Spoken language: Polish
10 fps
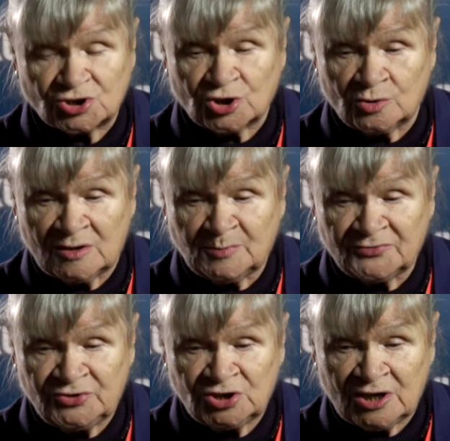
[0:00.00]
Szkoła
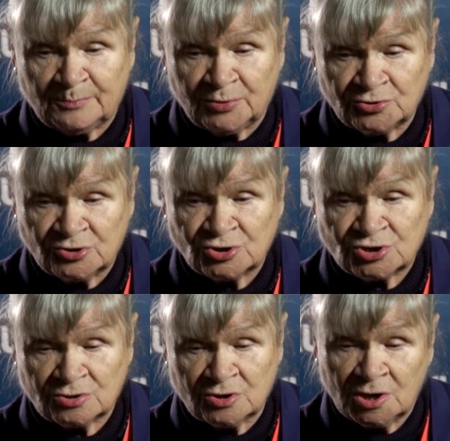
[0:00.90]
powinna
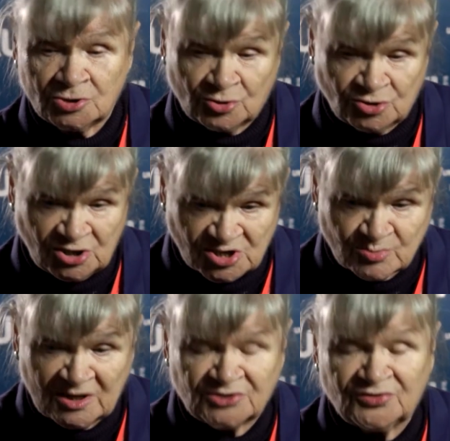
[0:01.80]
podjąć, to nie jest
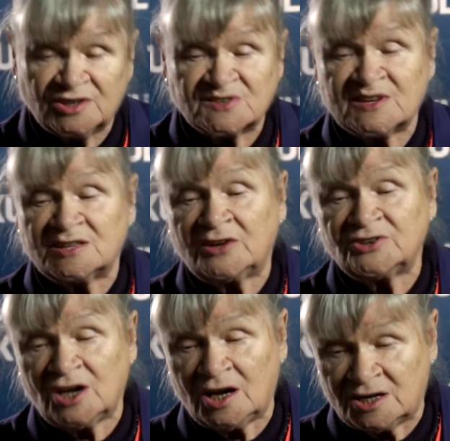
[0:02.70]
łatwe
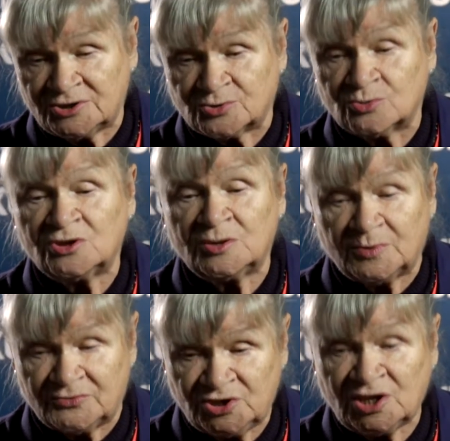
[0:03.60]
zadanie, ale trudne,
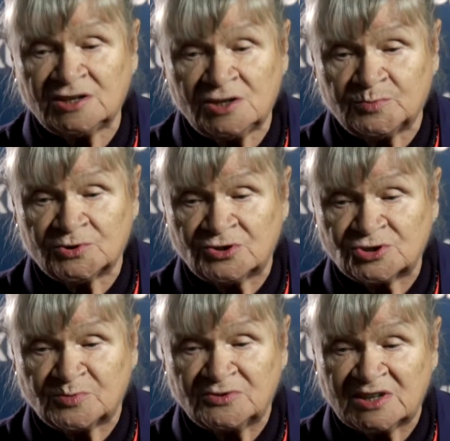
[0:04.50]
powinna je
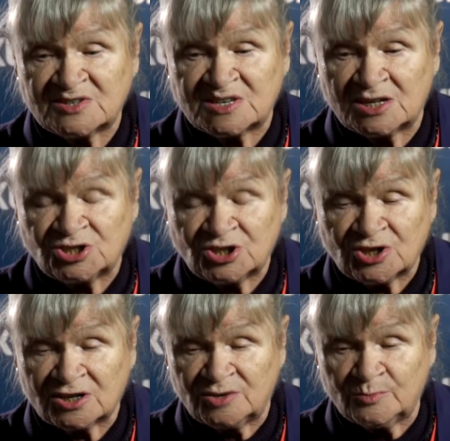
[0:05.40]
podjąć, powinna stać się
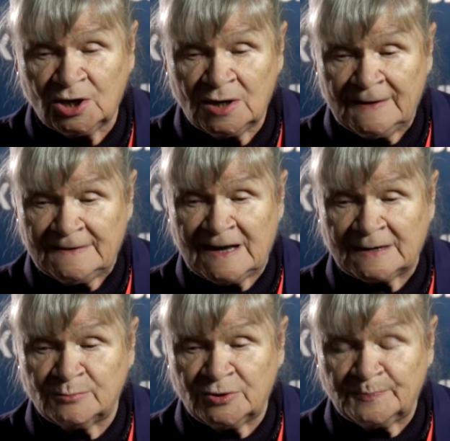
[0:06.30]
takim
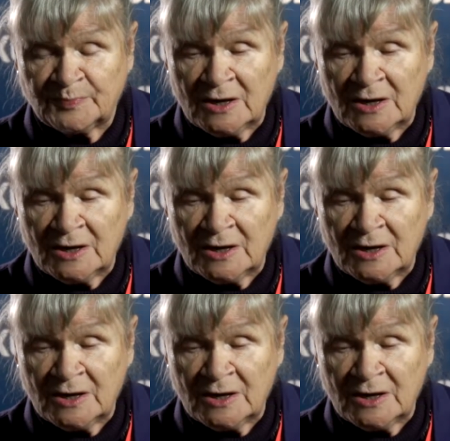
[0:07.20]
jakby